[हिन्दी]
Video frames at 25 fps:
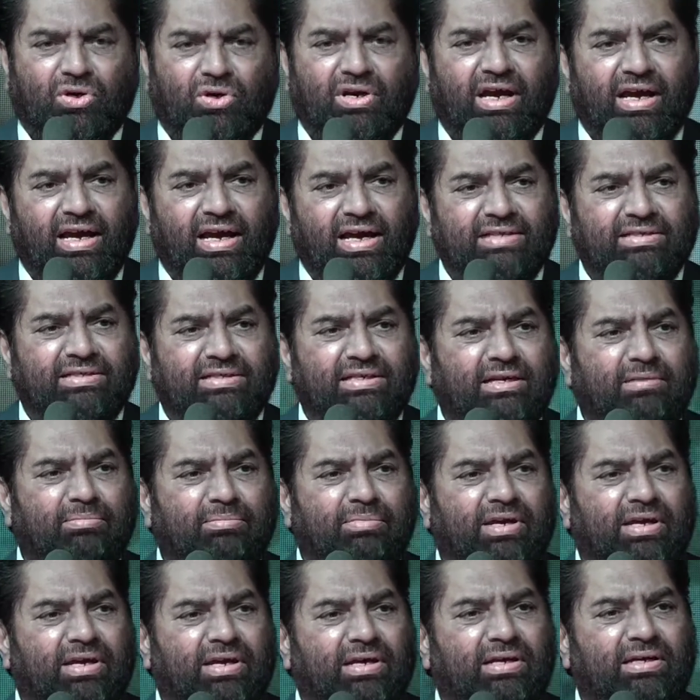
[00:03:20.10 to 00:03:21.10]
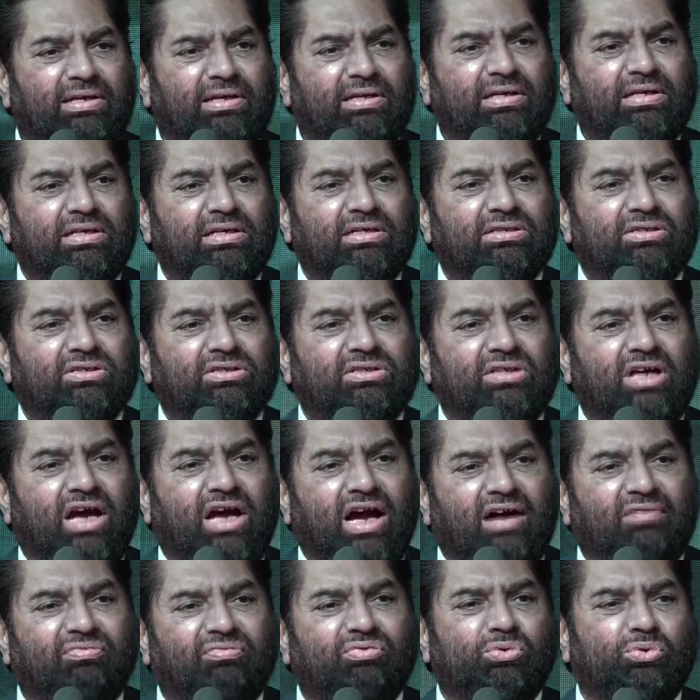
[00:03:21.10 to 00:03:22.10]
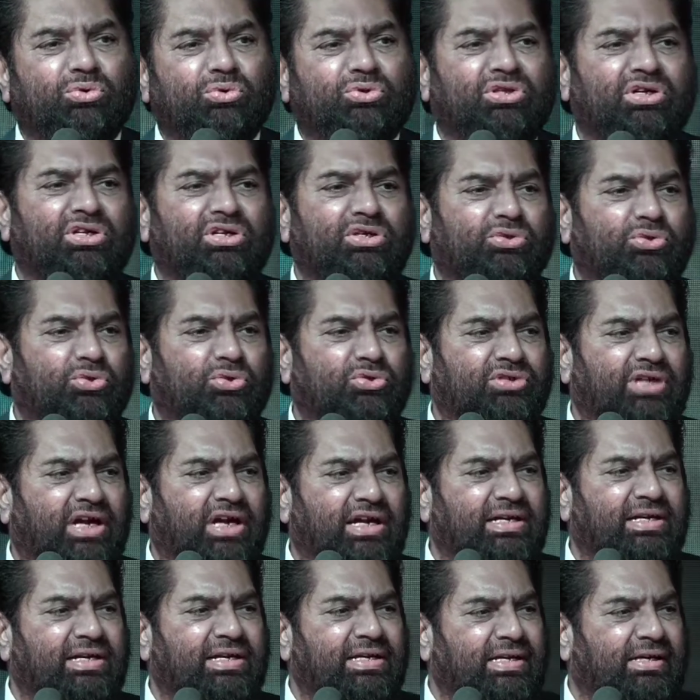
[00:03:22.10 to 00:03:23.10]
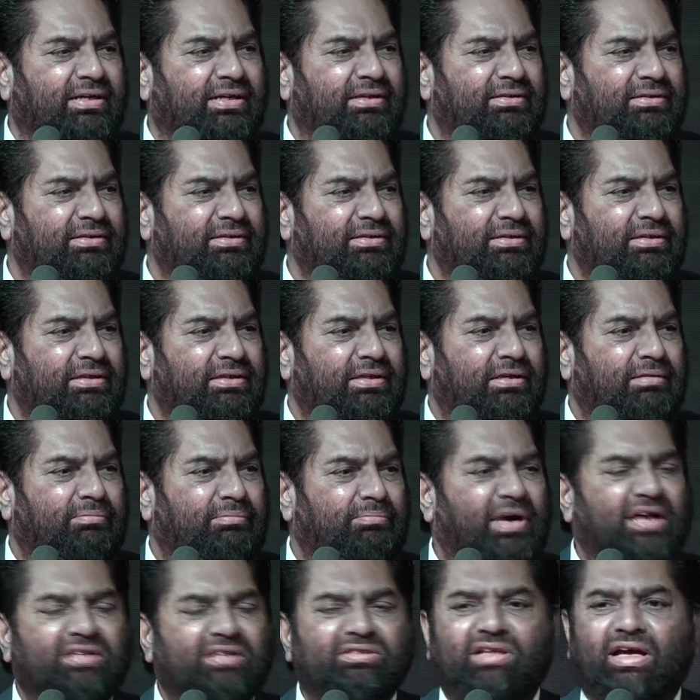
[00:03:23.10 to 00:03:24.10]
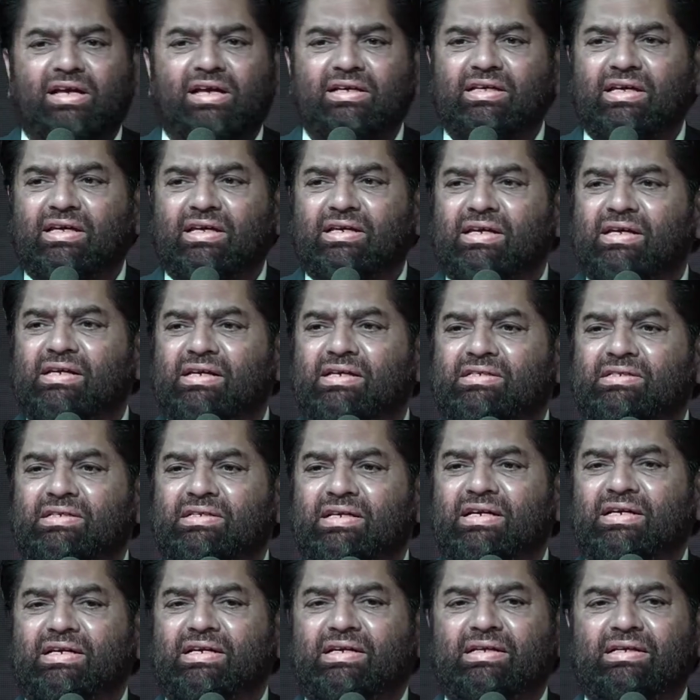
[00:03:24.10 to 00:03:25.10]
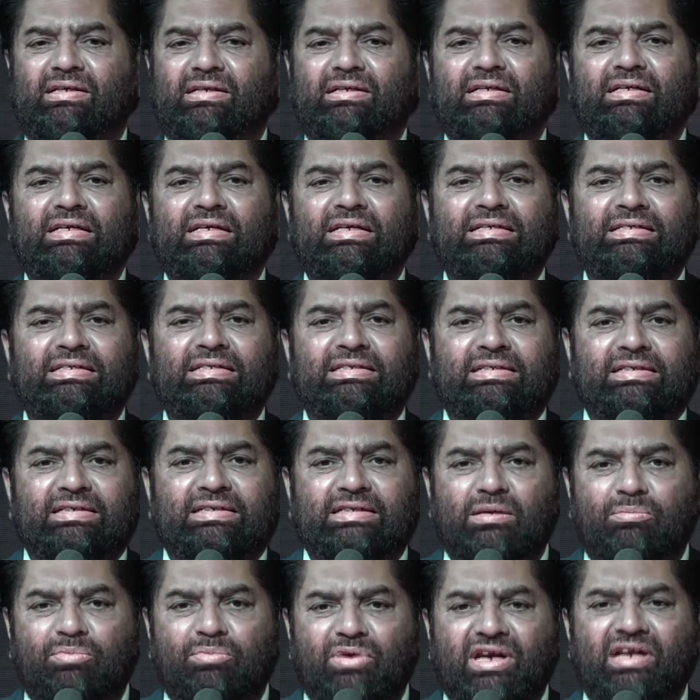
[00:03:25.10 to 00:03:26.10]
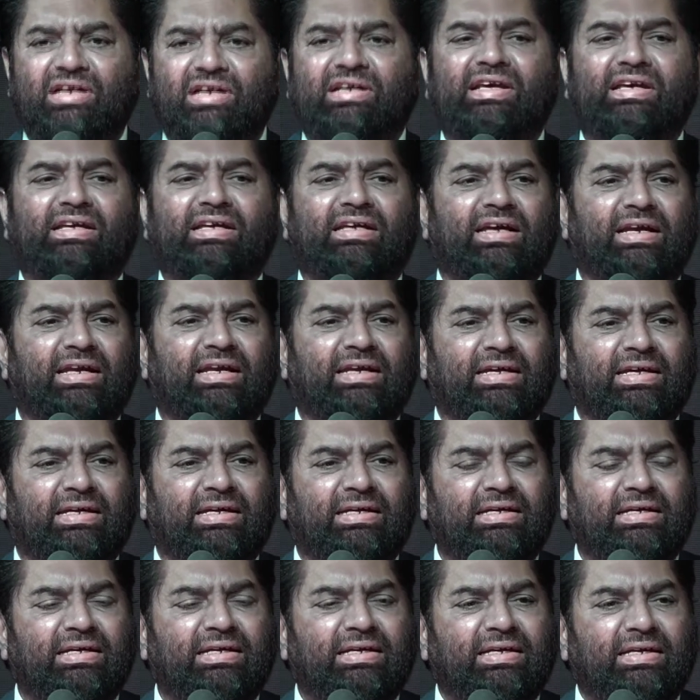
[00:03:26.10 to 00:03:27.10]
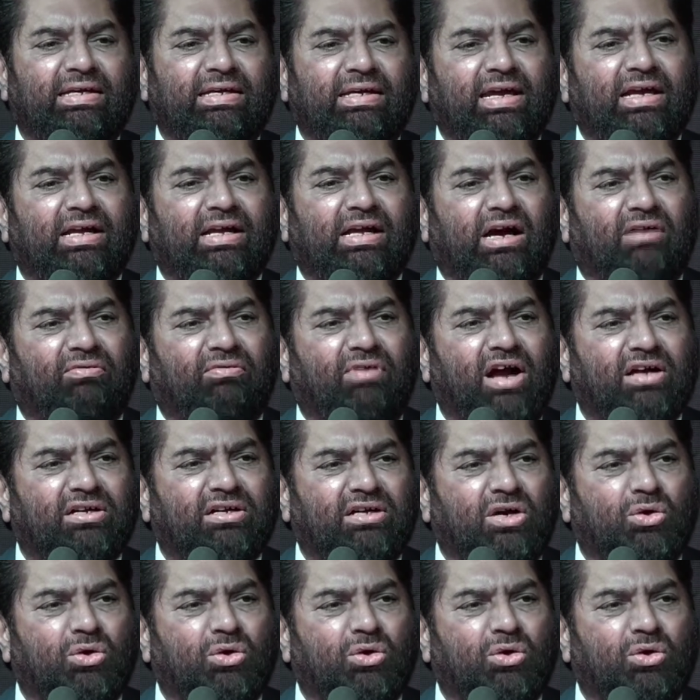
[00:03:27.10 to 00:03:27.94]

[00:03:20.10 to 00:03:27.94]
और ऐसे में साफ़ सुथरी सोसाइटियाँ पाकिस्तान के रियल इस्टेट कम्युनिटी के लिए एक हवा